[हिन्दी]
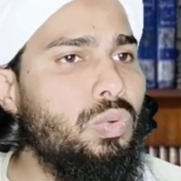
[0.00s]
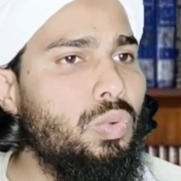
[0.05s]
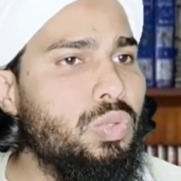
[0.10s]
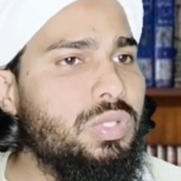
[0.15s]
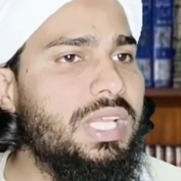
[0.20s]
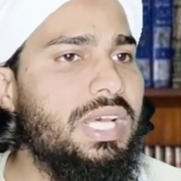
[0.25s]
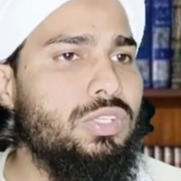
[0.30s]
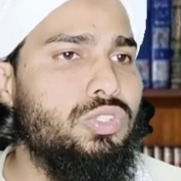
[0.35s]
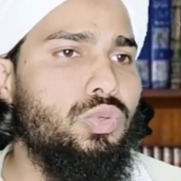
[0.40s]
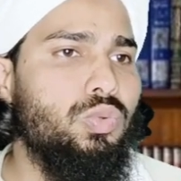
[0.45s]

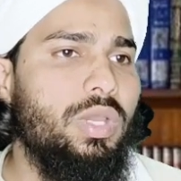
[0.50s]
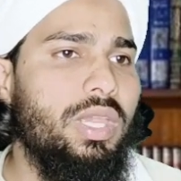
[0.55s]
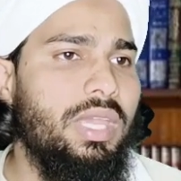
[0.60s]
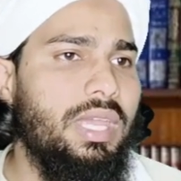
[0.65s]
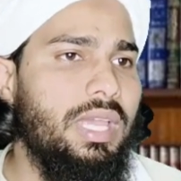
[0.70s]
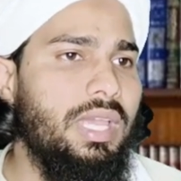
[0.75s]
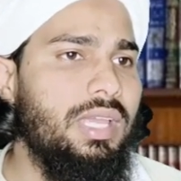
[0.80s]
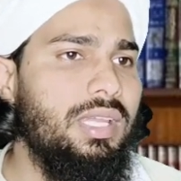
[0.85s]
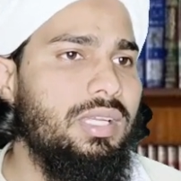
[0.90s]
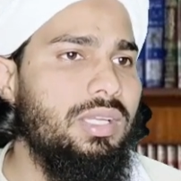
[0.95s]
गुजर चुके
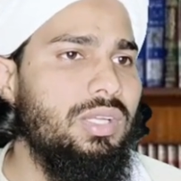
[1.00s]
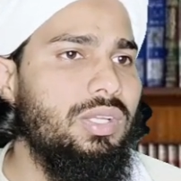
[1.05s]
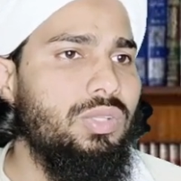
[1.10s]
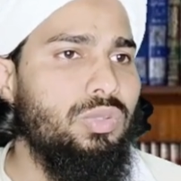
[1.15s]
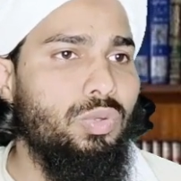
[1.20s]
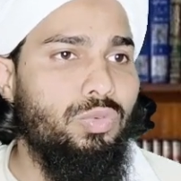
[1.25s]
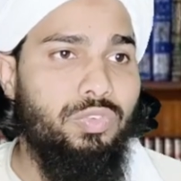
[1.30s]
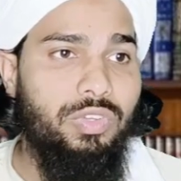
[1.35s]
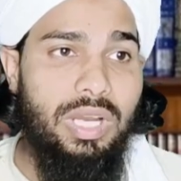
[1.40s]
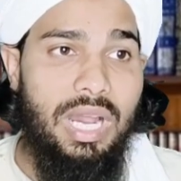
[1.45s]
हैं
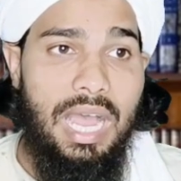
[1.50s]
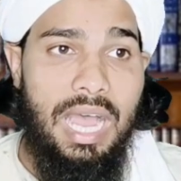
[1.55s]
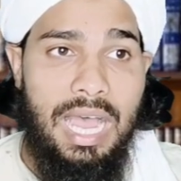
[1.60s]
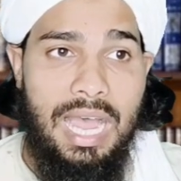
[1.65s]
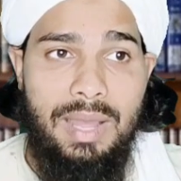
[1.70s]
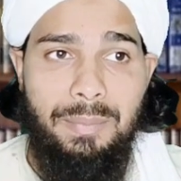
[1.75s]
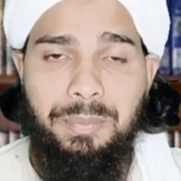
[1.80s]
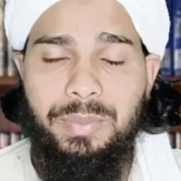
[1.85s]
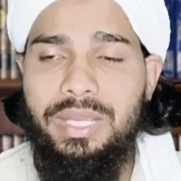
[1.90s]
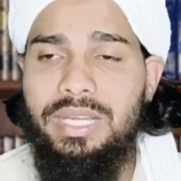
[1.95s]
तो फिर
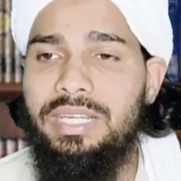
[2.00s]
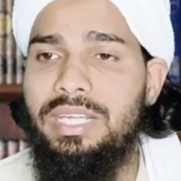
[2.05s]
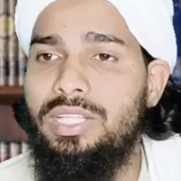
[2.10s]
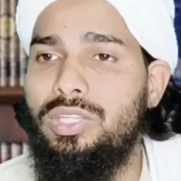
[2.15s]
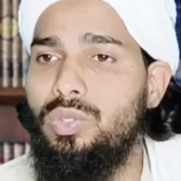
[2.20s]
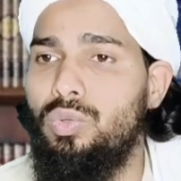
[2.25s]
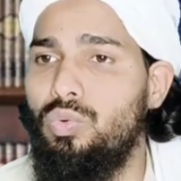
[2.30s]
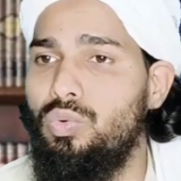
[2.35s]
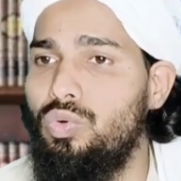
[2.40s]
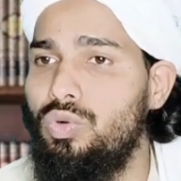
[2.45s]
आपके लिए
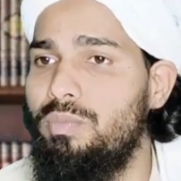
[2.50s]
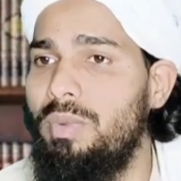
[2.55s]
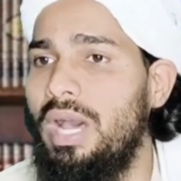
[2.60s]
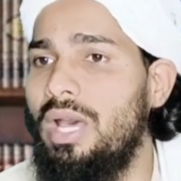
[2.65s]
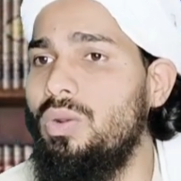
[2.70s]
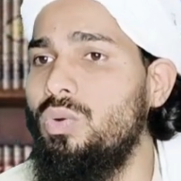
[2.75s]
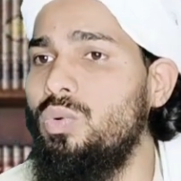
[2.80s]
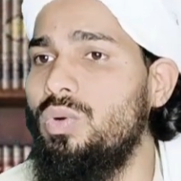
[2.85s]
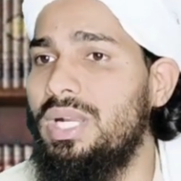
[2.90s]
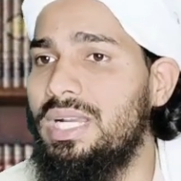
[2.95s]
तो उन
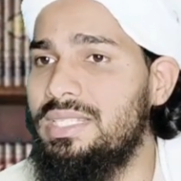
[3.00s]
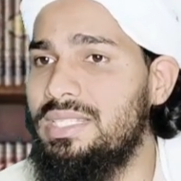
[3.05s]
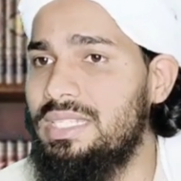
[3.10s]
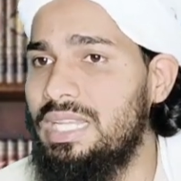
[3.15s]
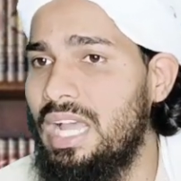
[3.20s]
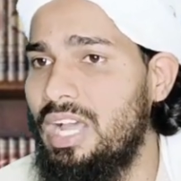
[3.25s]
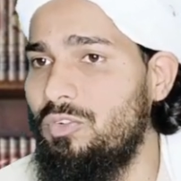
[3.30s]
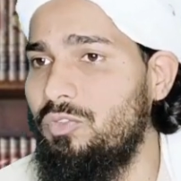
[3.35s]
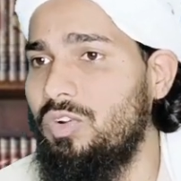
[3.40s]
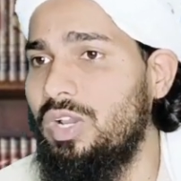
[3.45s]
बालों का
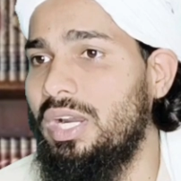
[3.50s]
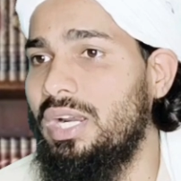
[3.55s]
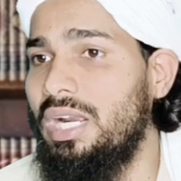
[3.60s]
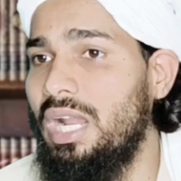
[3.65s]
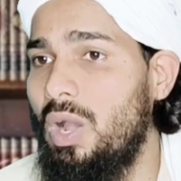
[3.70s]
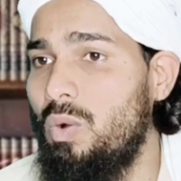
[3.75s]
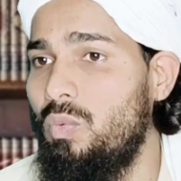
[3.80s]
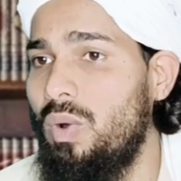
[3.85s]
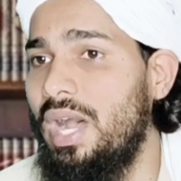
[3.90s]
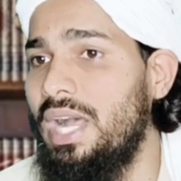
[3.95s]
साफ
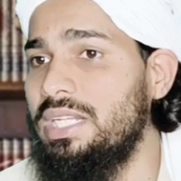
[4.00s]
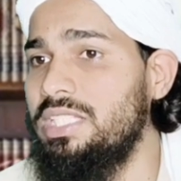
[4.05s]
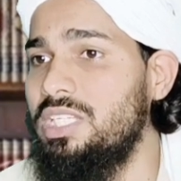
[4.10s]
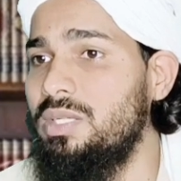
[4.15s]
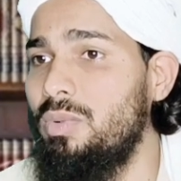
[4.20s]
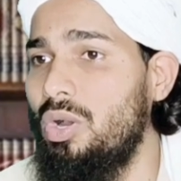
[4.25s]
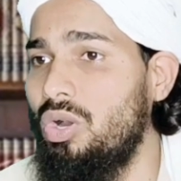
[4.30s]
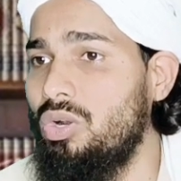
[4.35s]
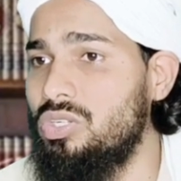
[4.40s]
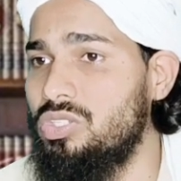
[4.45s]
करना
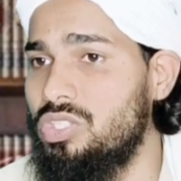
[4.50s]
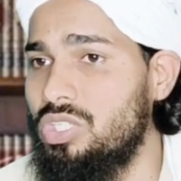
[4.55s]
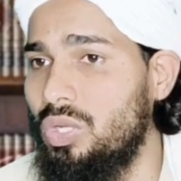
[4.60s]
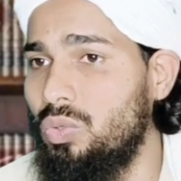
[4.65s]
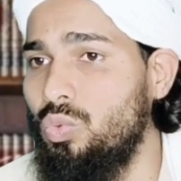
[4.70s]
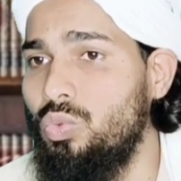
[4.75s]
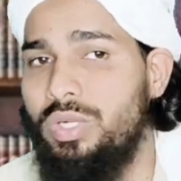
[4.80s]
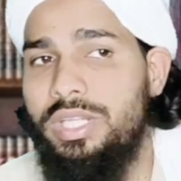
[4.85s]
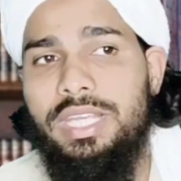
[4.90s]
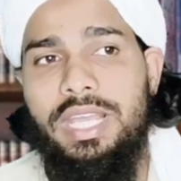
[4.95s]
वाजिब और
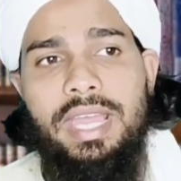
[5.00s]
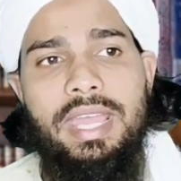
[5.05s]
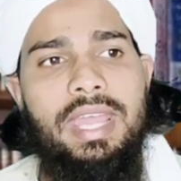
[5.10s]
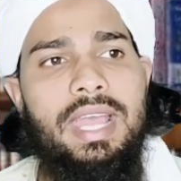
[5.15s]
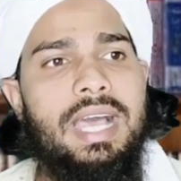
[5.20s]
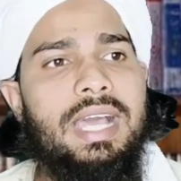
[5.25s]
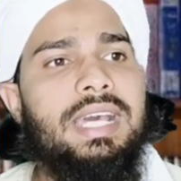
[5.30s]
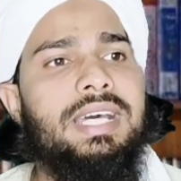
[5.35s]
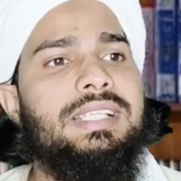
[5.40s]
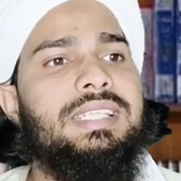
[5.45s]
ज़रूरी है
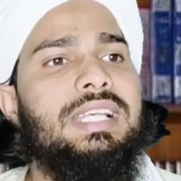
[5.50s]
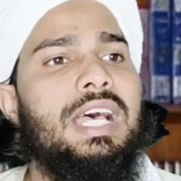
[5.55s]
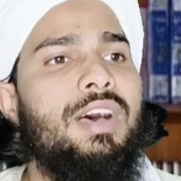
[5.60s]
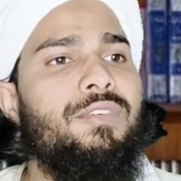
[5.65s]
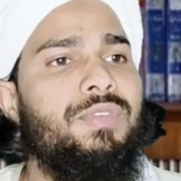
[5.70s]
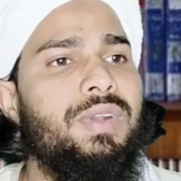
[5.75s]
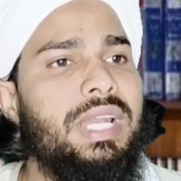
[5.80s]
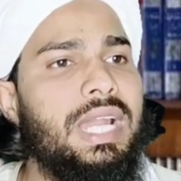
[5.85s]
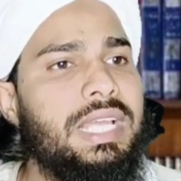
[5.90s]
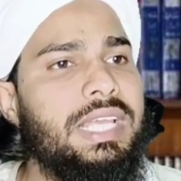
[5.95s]
अगर
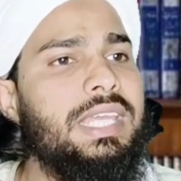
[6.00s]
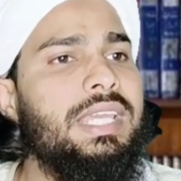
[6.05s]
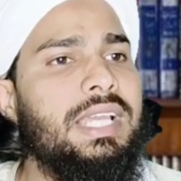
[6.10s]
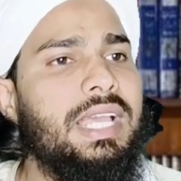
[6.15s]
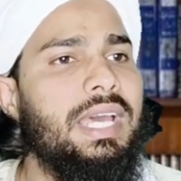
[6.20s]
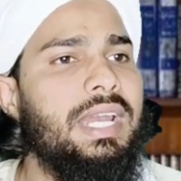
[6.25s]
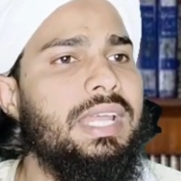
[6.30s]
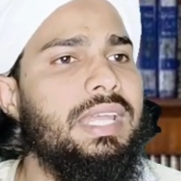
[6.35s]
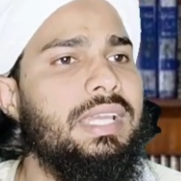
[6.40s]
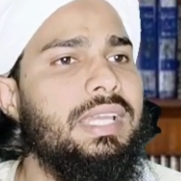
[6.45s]
साफ नहीं
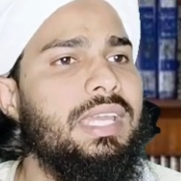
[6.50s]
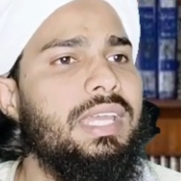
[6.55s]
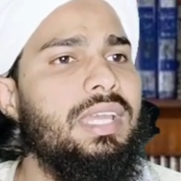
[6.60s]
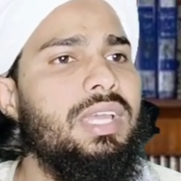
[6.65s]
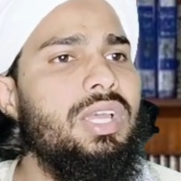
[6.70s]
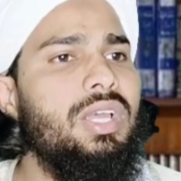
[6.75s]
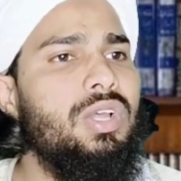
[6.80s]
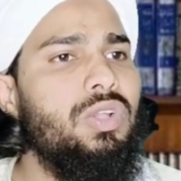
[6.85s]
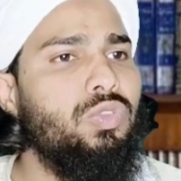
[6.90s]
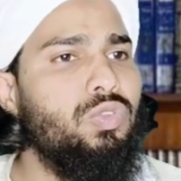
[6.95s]
करेंगे
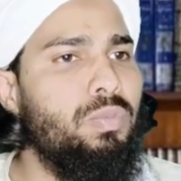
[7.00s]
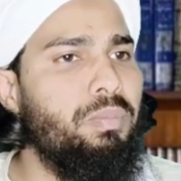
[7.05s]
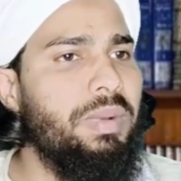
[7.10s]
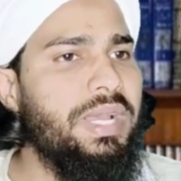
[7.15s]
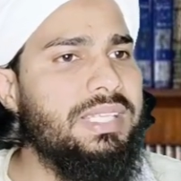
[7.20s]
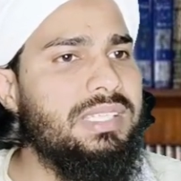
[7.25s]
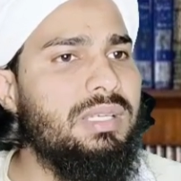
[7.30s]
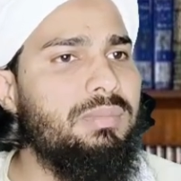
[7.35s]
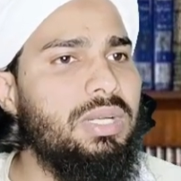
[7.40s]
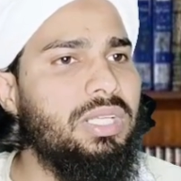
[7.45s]
तो
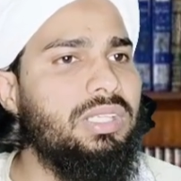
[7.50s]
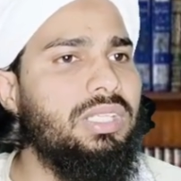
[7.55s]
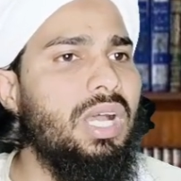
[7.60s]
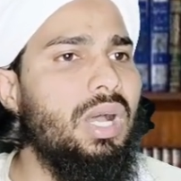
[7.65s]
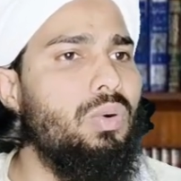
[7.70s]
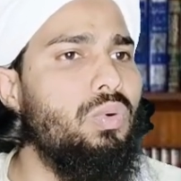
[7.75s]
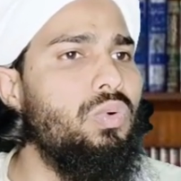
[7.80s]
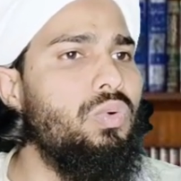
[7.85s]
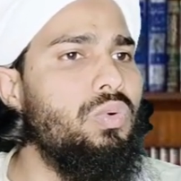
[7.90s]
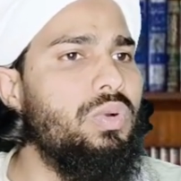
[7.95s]
मैं
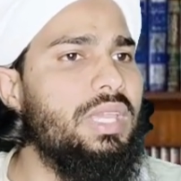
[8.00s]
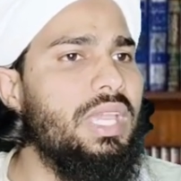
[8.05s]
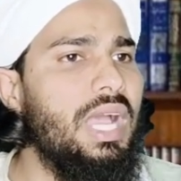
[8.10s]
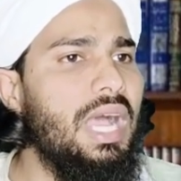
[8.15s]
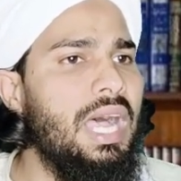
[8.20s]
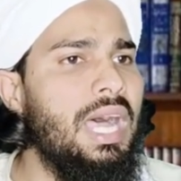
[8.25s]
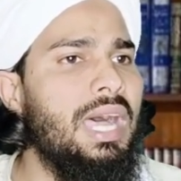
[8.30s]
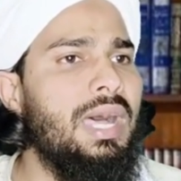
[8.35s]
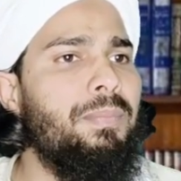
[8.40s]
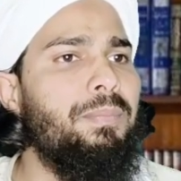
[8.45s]
समझता हूं कि
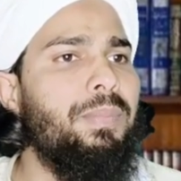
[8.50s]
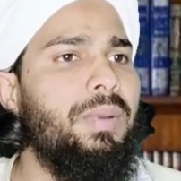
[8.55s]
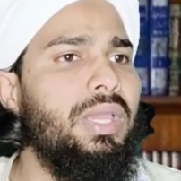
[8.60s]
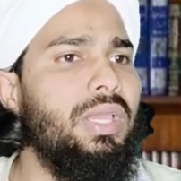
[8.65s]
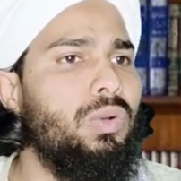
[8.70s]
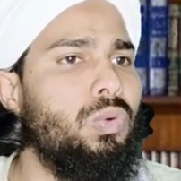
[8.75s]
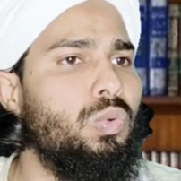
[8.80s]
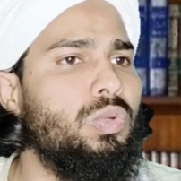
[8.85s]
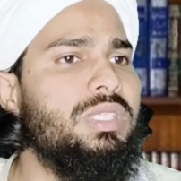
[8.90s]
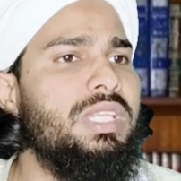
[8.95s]

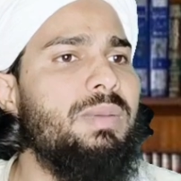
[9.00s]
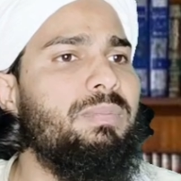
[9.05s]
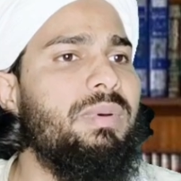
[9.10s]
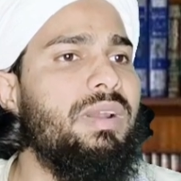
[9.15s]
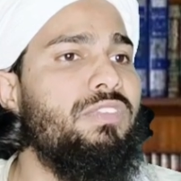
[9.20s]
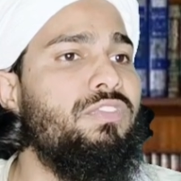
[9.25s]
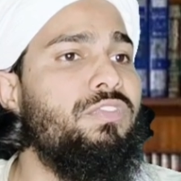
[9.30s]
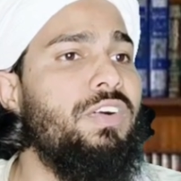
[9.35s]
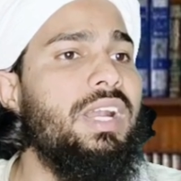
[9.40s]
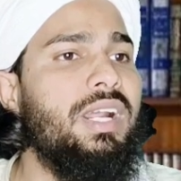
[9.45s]
आपके रोज़े
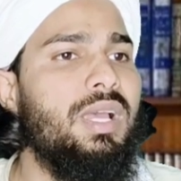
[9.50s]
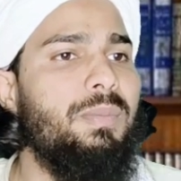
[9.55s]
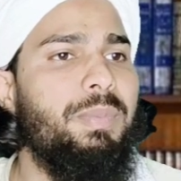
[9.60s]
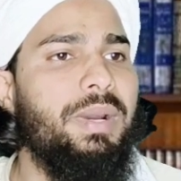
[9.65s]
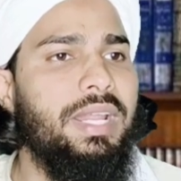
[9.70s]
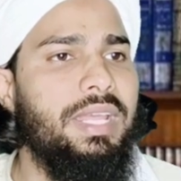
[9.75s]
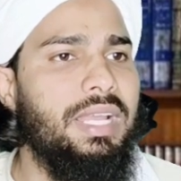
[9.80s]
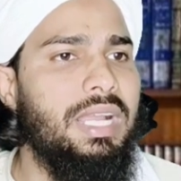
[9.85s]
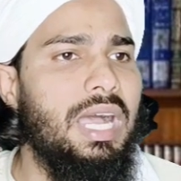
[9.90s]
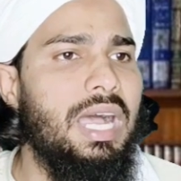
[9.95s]
पर फ़र्क
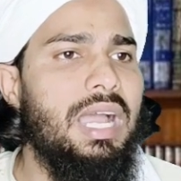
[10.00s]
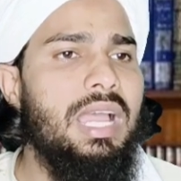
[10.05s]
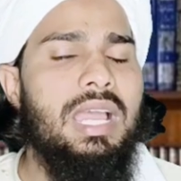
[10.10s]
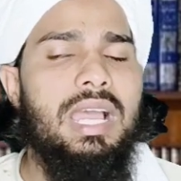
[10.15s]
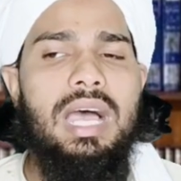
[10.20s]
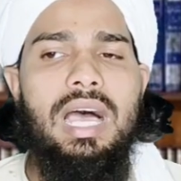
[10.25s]
पड़ेगा